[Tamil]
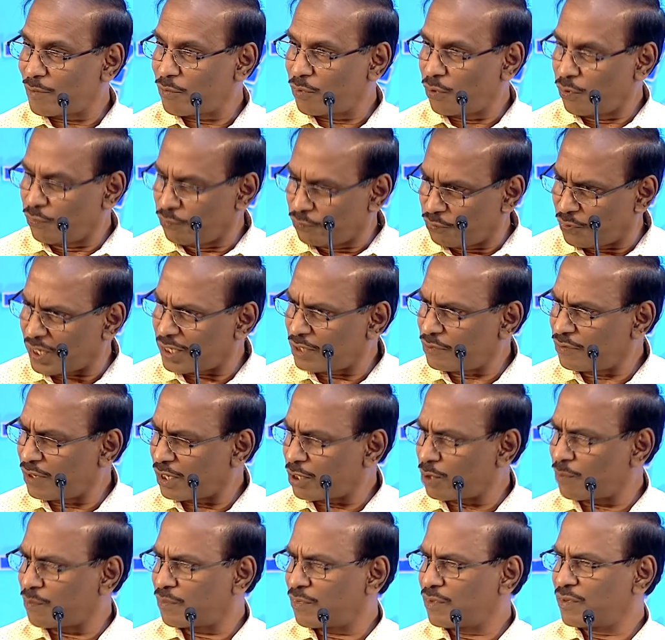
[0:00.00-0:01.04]

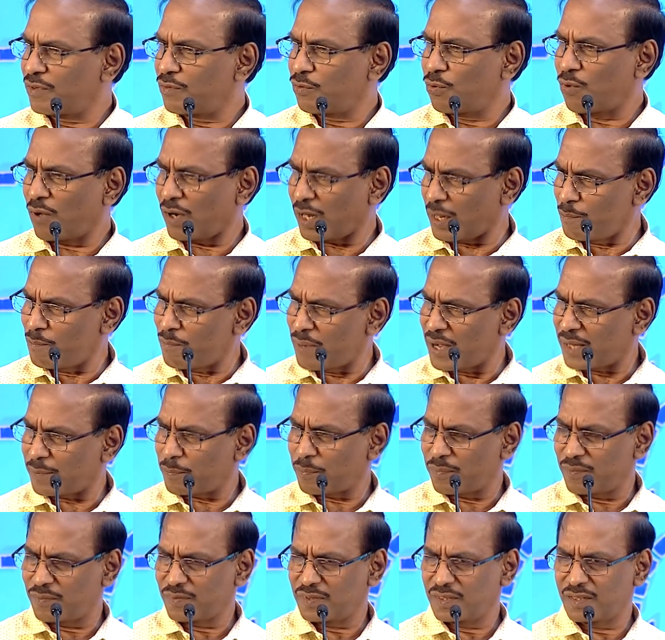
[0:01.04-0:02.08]
ஒவ்வொருவரும் உடம்பை
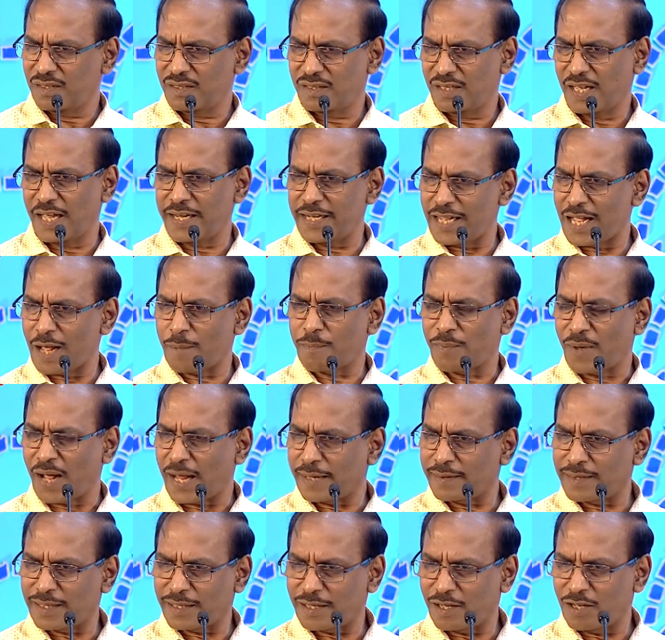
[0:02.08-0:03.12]
சரியாக
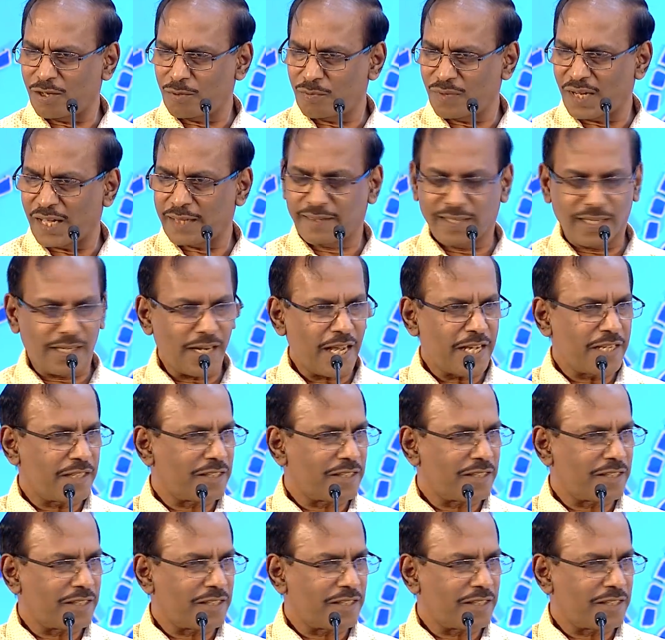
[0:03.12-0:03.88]
பார்த்துக்கணும்னா திணை